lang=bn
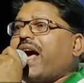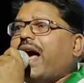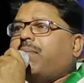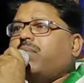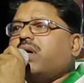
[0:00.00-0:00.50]

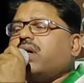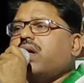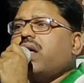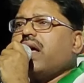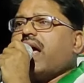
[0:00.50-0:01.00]
প্রেম
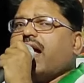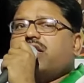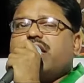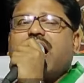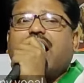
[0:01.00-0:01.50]
এই
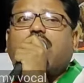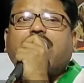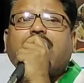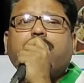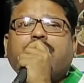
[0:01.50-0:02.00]

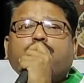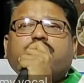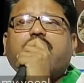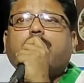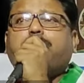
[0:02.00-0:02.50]
শিয়াখরা
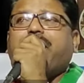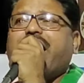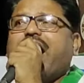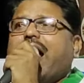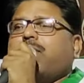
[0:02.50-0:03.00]
মানুষের
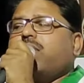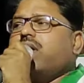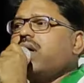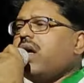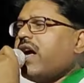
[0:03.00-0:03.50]
প্রেম
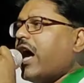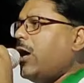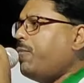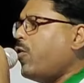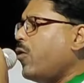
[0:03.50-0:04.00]

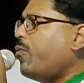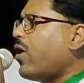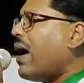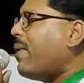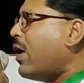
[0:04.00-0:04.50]
এই
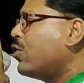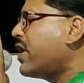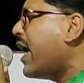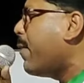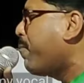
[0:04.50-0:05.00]
পুরপুরা
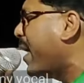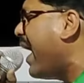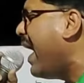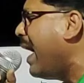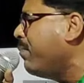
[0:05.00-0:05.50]
মানুষের
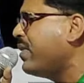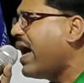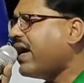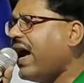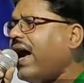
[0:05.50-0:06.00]
প্রেম
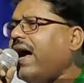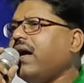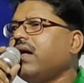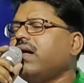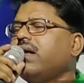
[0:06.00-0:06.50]
দেখে
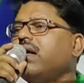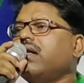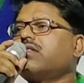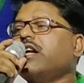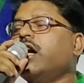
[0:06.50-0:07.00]

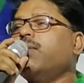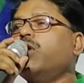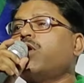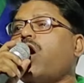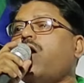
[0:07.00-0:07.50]

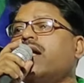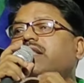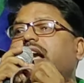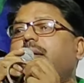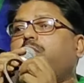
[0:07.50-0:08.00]
তৃণমূল
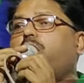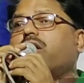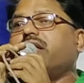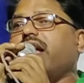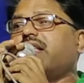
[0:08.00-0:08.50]
কংগ্রেসকে ভোট
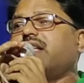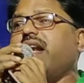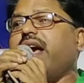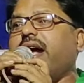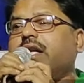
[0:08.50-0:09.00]

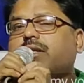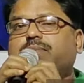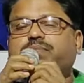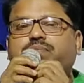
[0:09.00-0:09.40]
দিয়েছিলেন